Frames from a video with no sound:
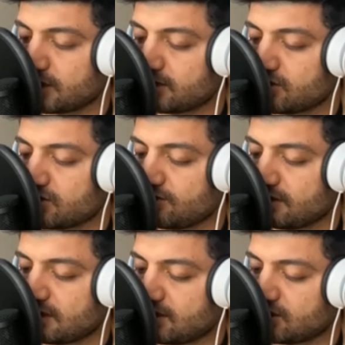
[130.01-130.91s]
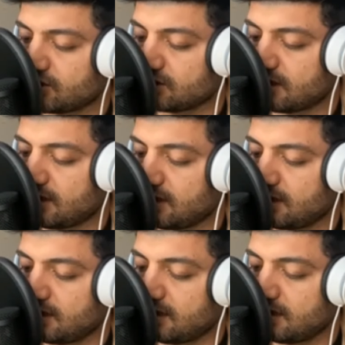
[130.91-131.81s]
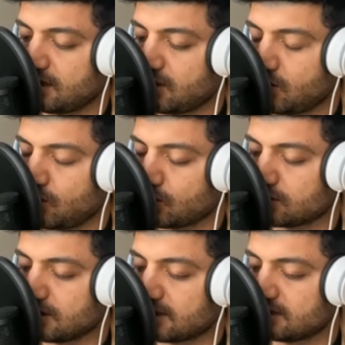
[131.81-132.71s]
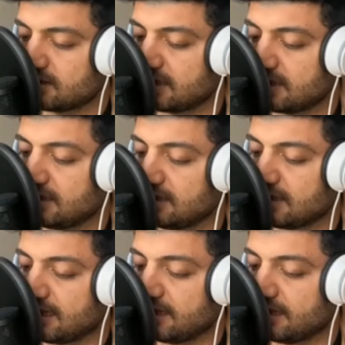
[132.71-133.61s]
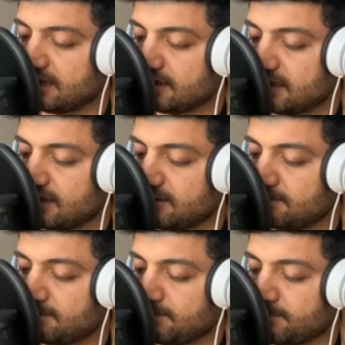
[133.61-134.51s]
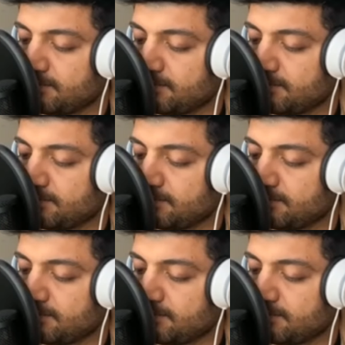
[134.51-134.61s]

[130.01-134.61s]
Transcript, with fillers: kuşların cıvıldayışında, otların serin tenlerinde.